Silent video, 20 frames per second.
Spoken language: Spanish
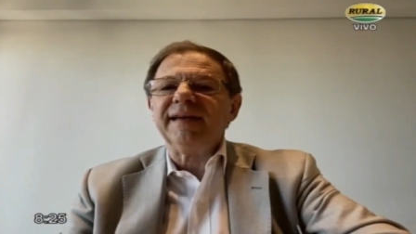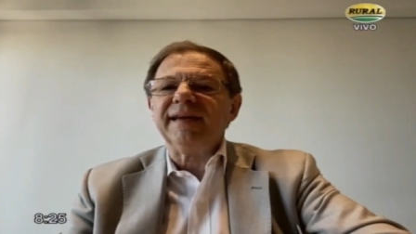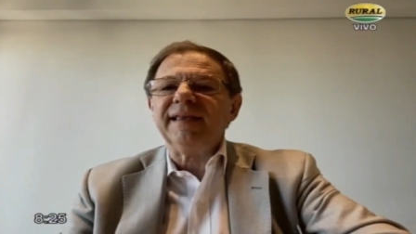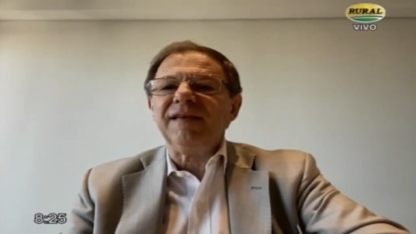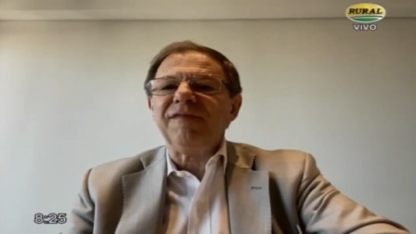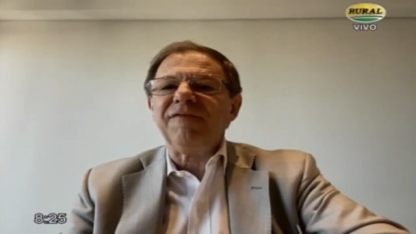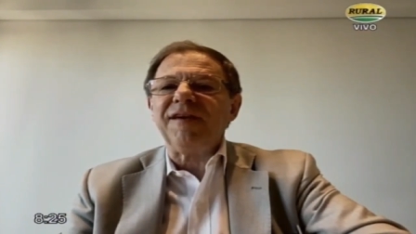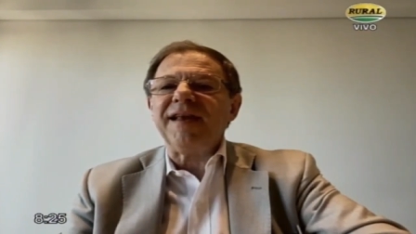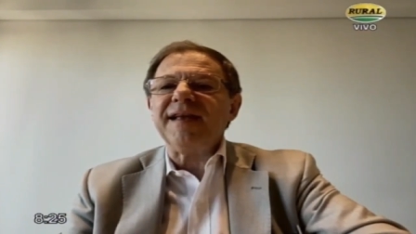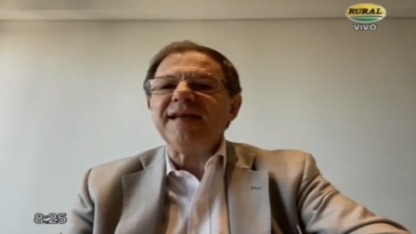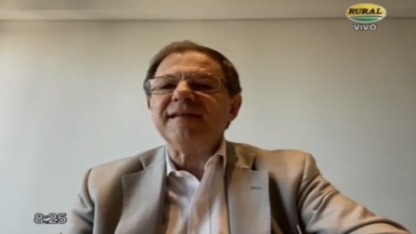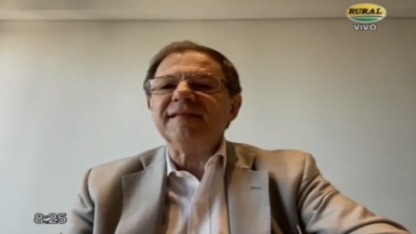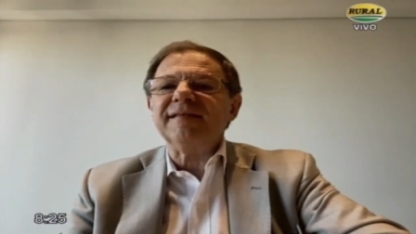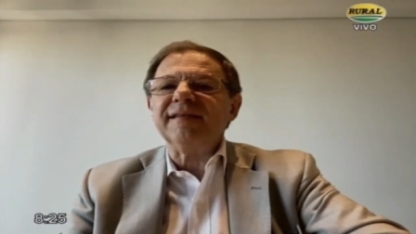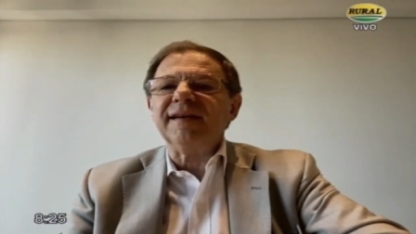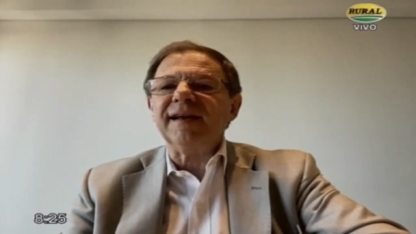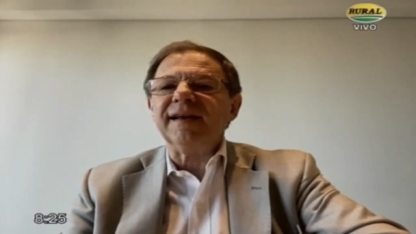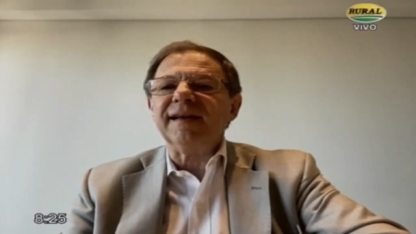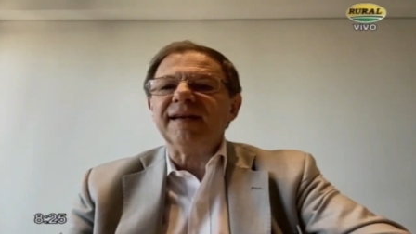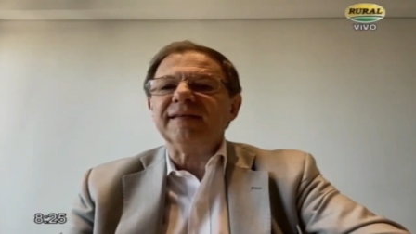
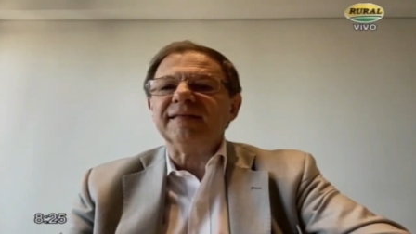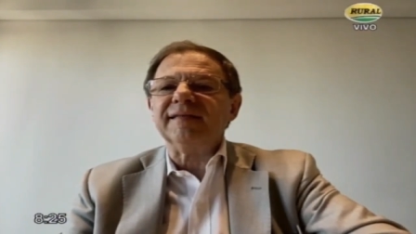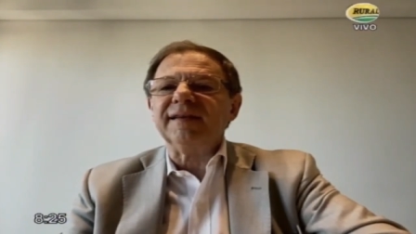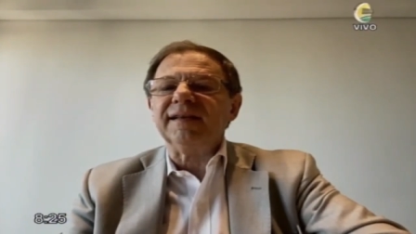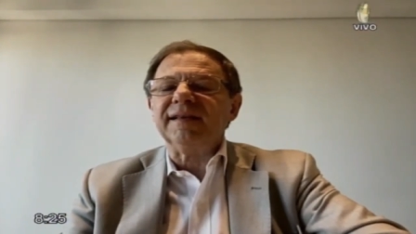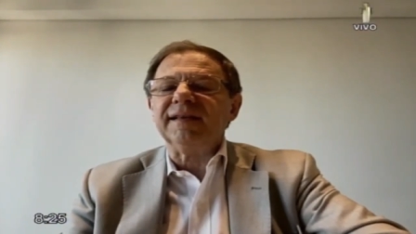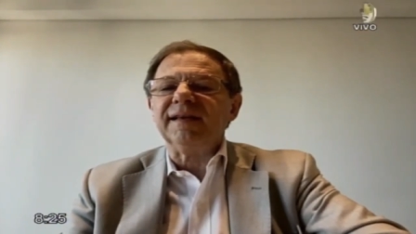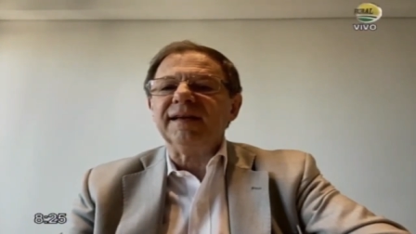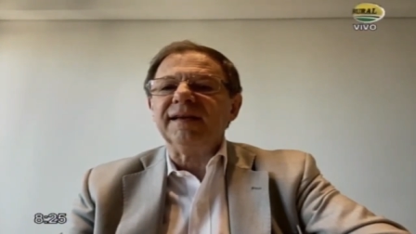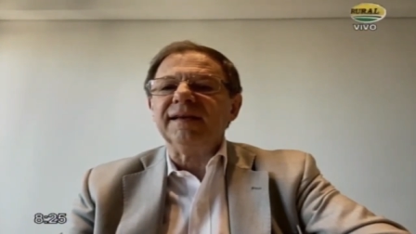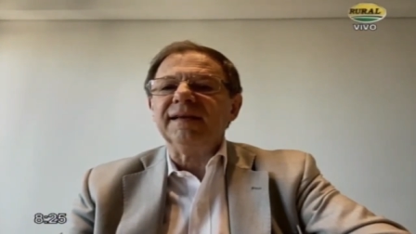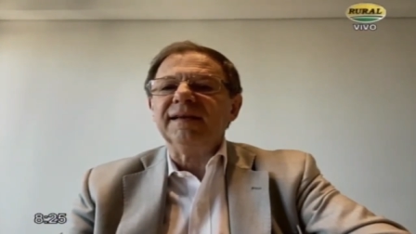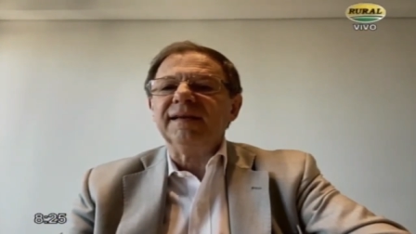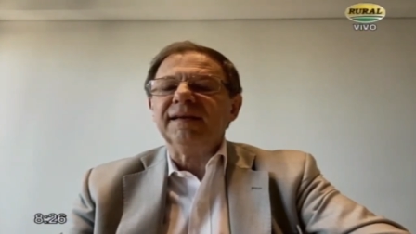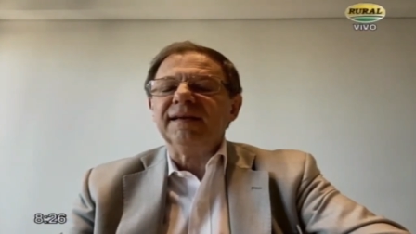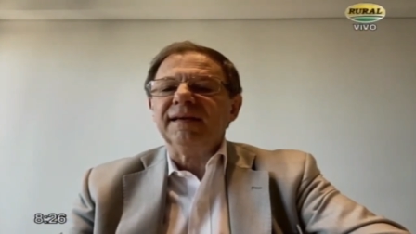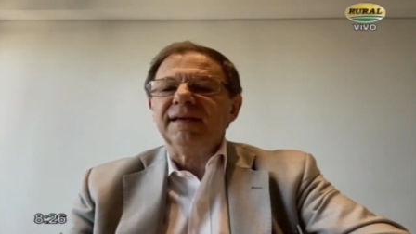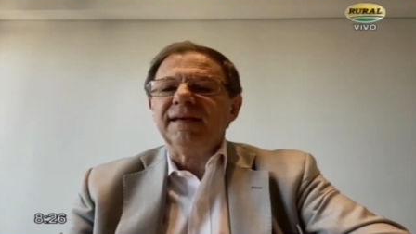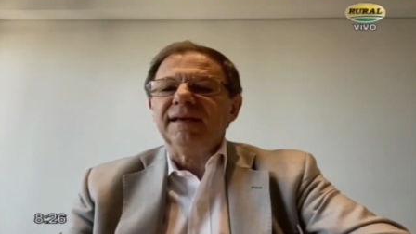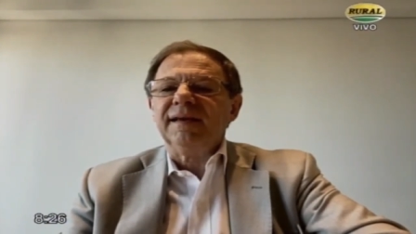diferencial que existe
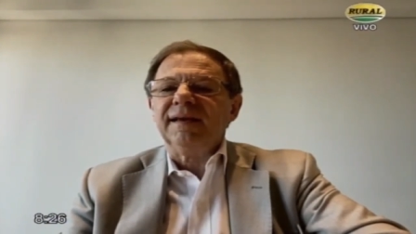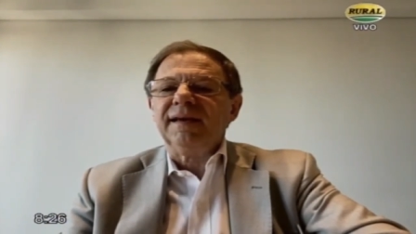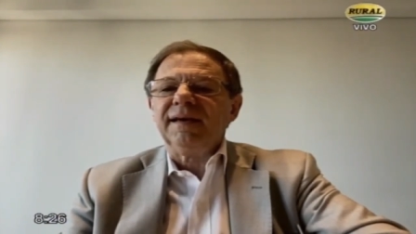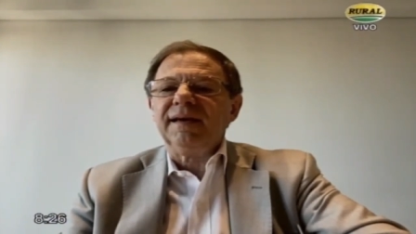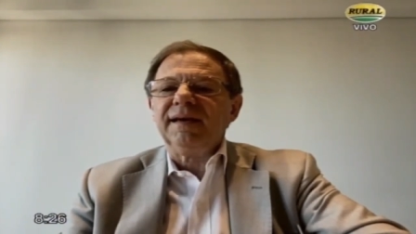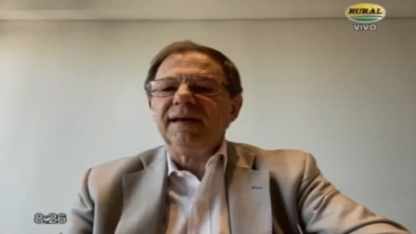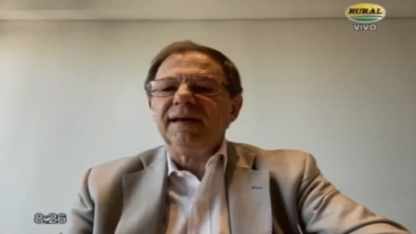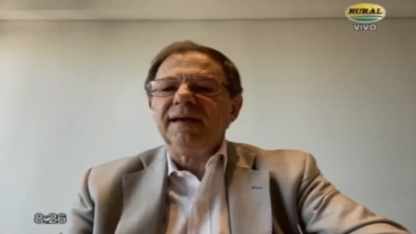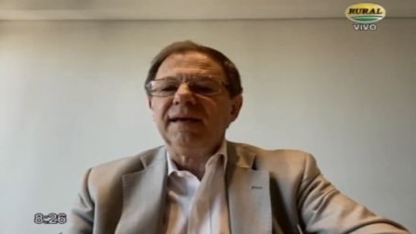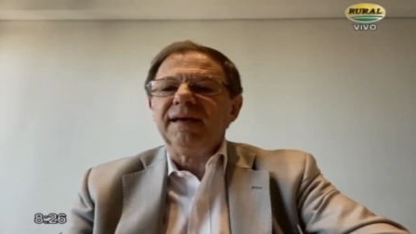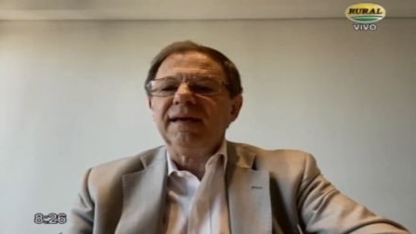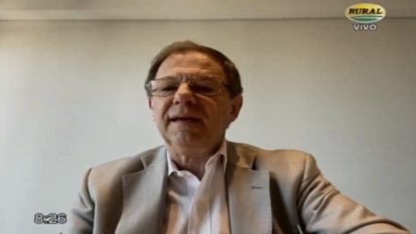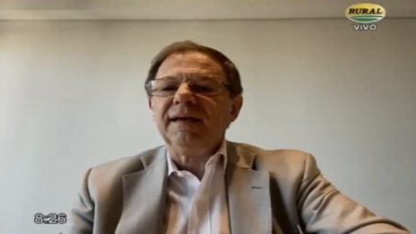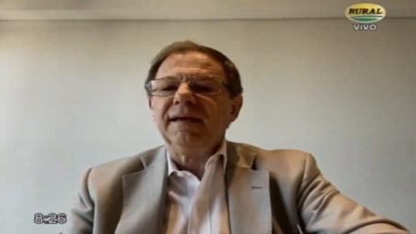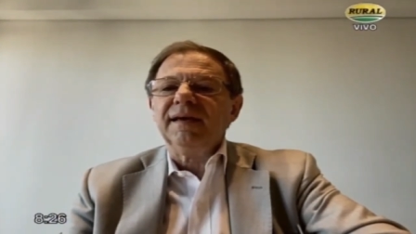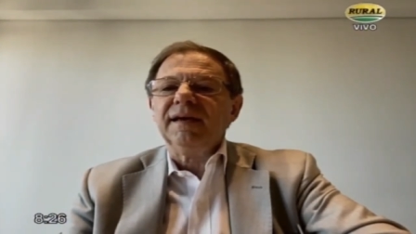eh,